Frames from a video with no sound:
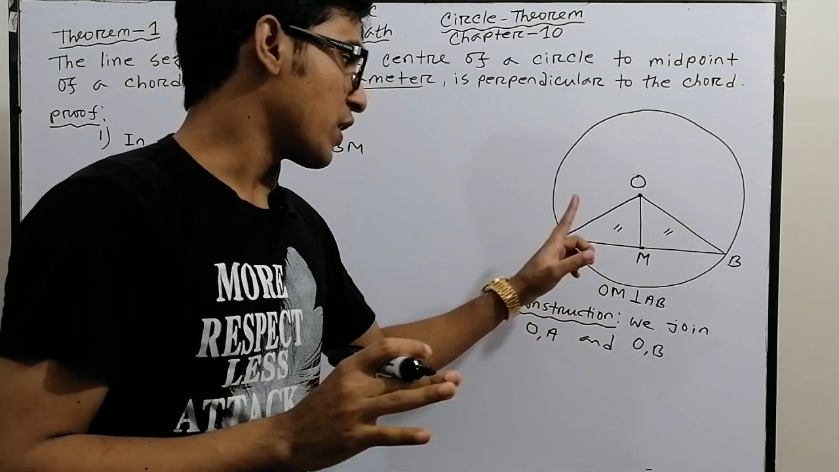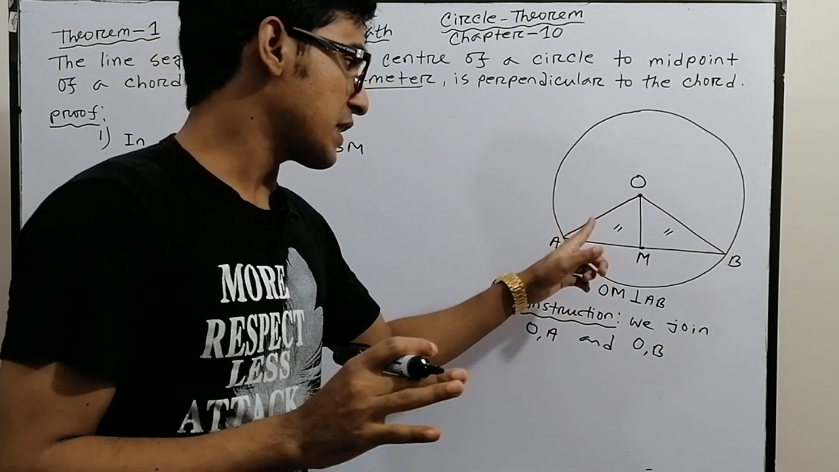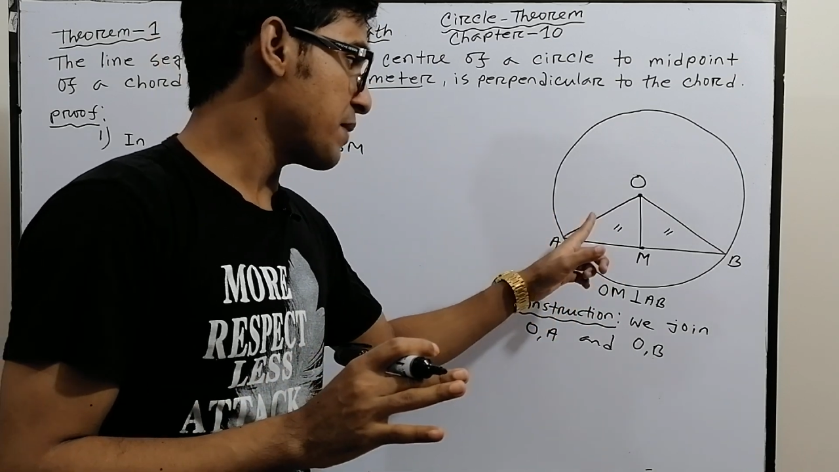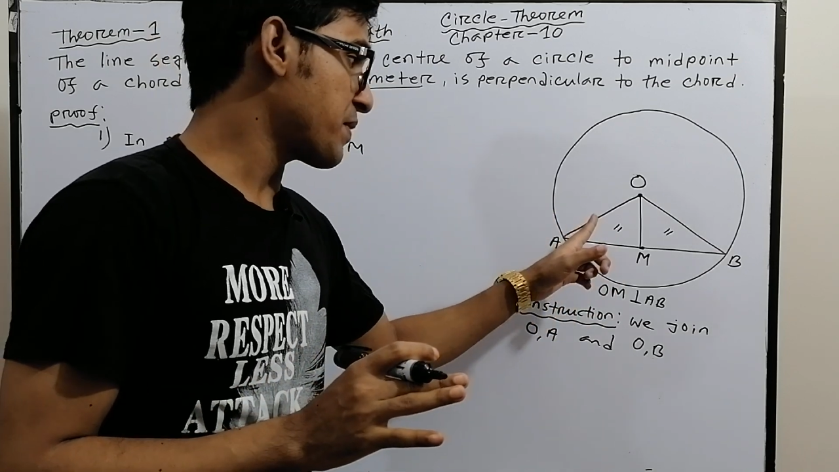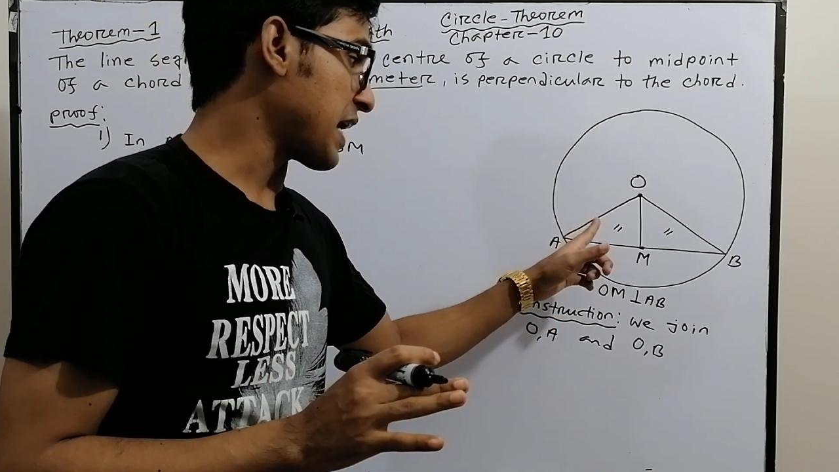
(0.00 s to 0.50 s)

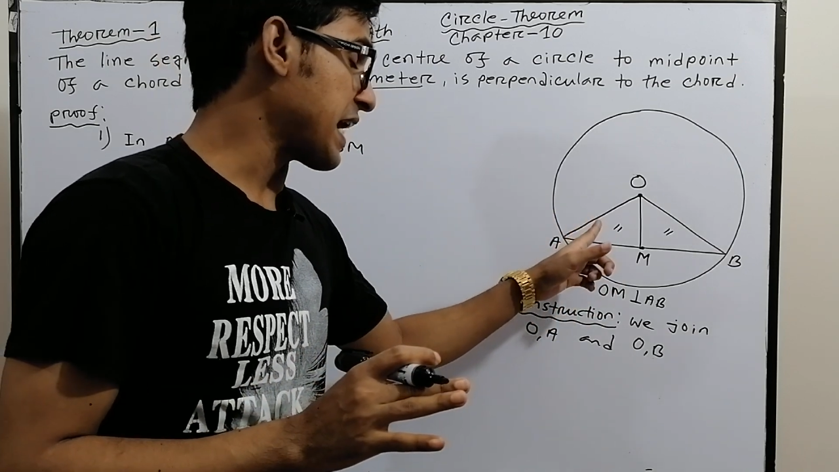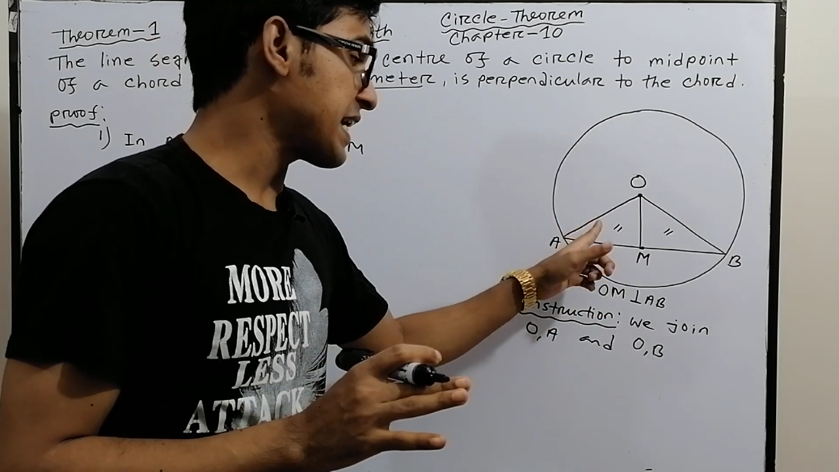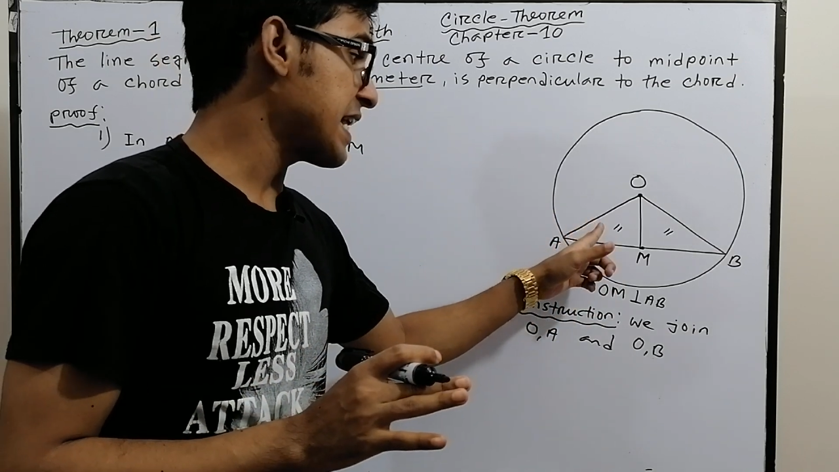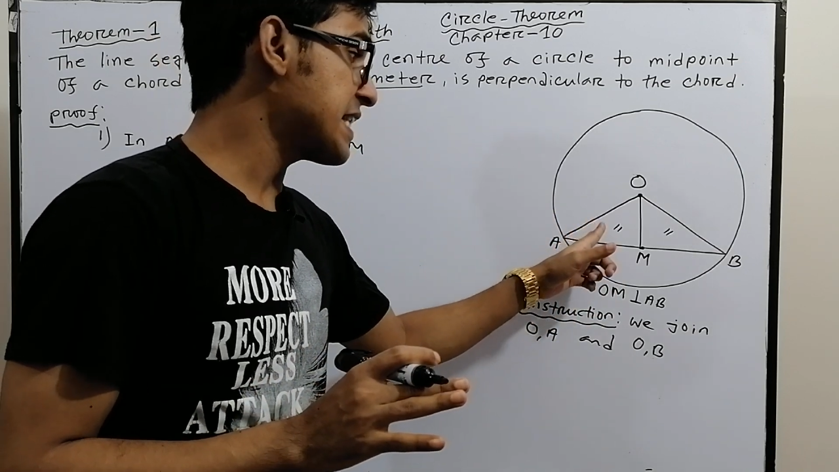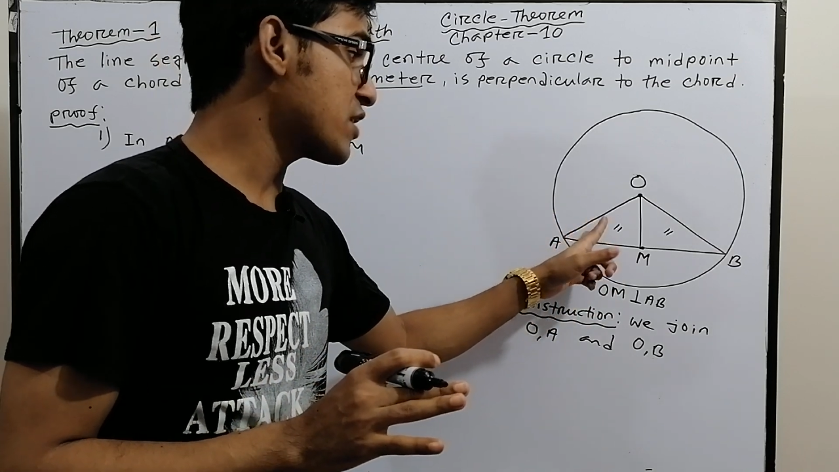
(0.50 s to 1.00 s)
অতএব
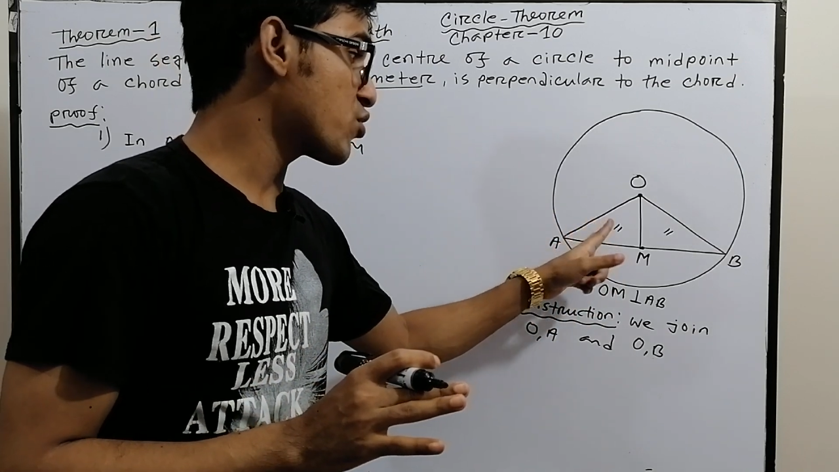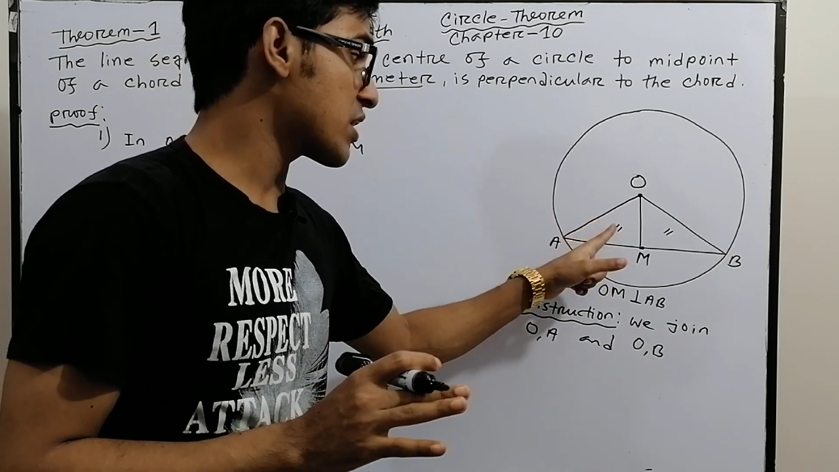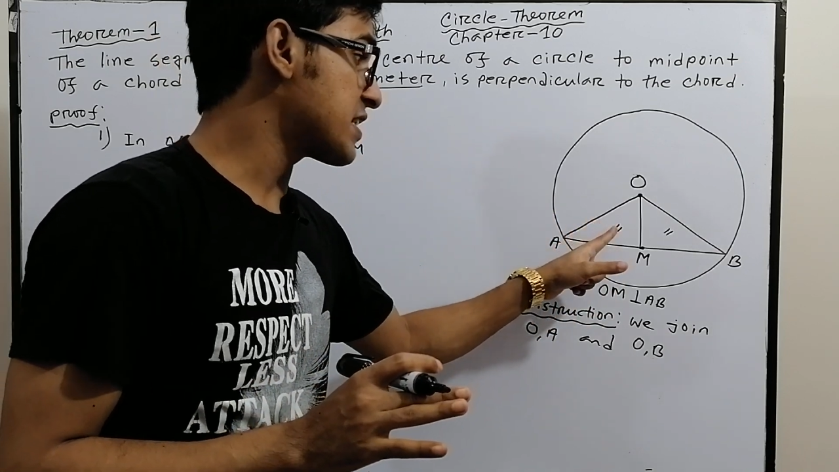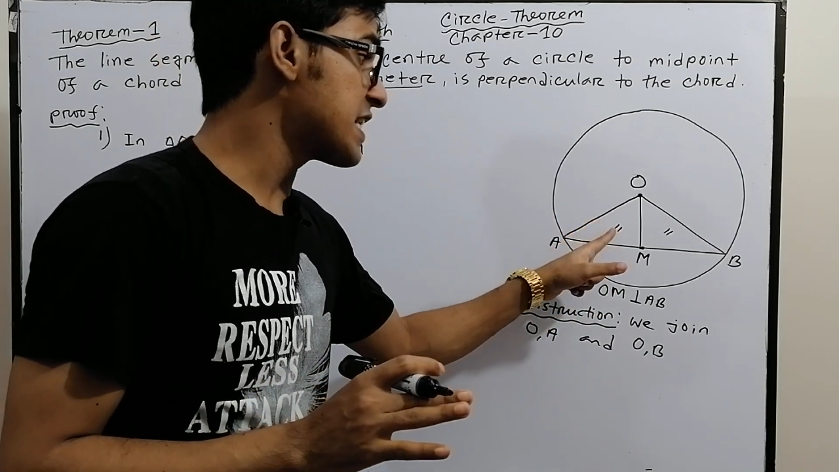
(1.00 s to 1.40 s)
ট্রাইঙ্গেলের যে টোটাল